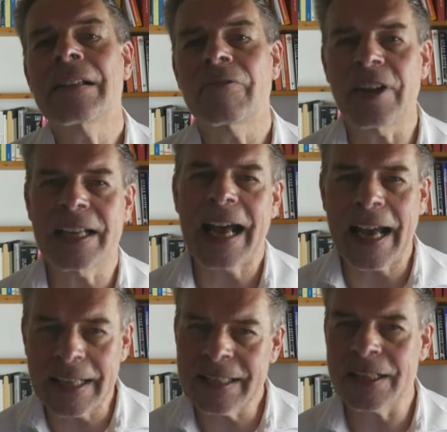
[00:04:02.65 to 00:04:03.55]
Wenn
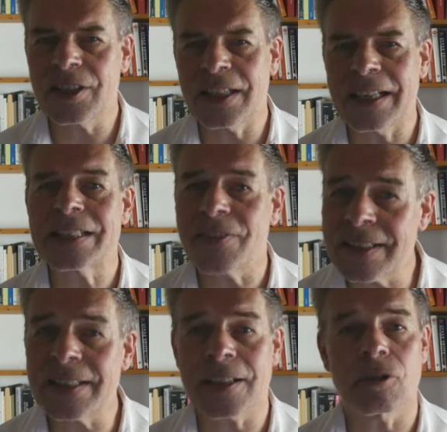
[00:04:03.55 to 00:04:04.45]
ein Hersteller
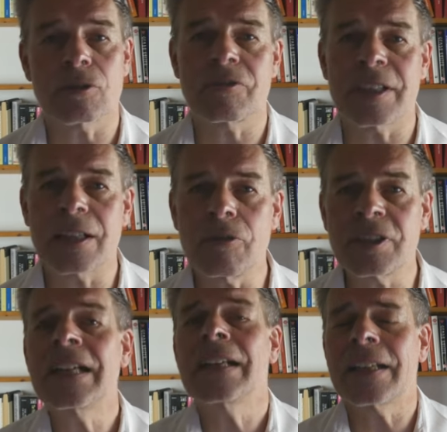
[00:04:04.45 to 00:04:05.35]
20 Autos
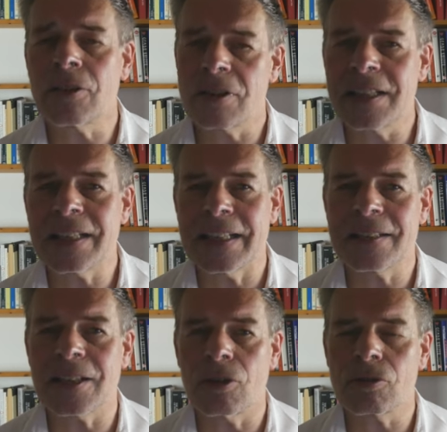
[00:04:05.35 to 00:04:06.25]
verkauft, dann kostet
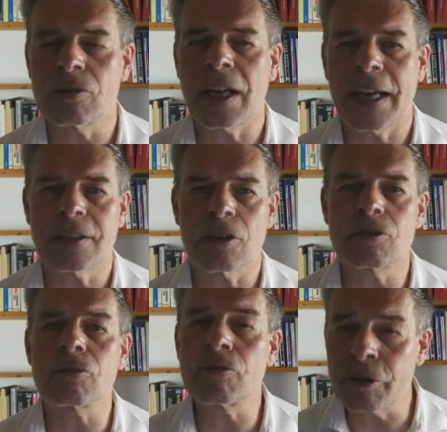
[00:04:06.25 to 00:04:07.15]
jedes Auto
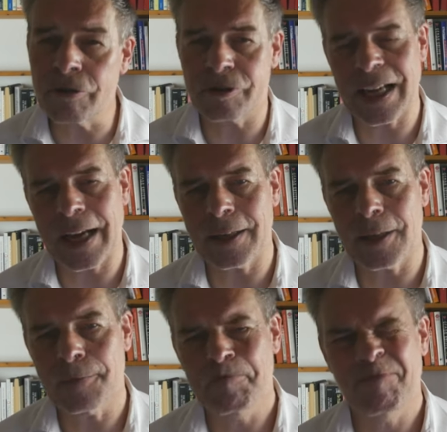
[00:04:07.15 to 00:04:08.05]
1005
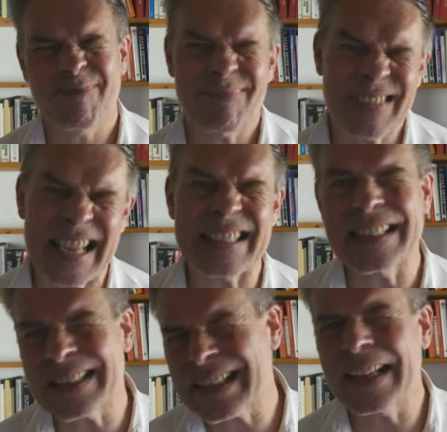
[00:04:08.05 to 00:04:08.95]
Taler. Das
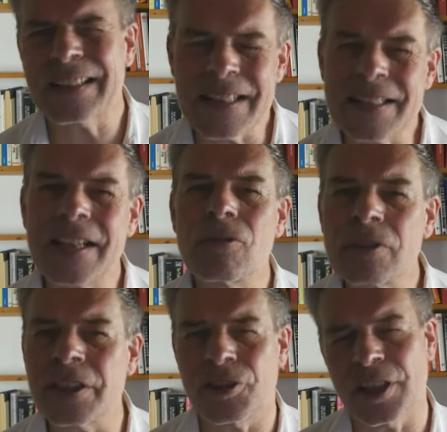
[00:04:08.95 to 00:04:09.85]
ist kein riesiger
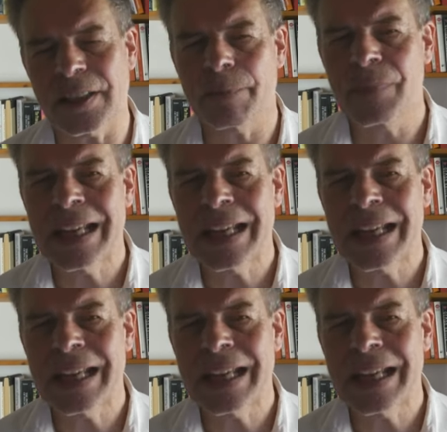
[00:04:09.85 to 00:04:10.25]
Unterschied.